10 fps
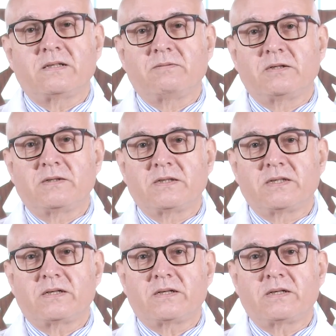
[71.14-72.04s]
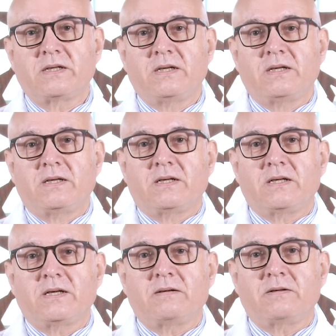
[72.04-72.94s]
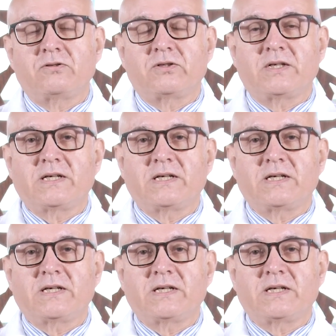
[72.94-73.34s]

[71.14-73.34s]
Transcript: بالمنظار كما نجري